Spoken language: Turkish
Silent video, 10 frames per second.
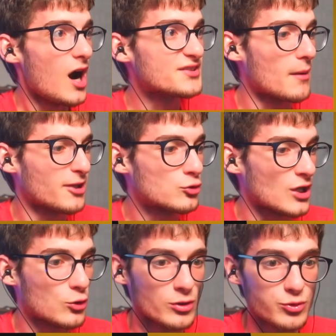adam bize
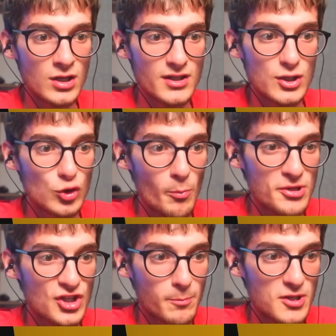tuzak kurmuş. Chris
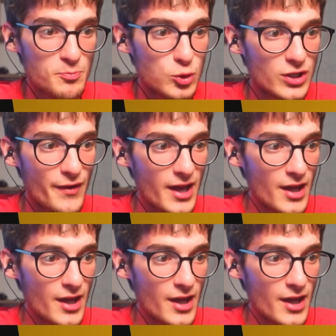1545 burada ve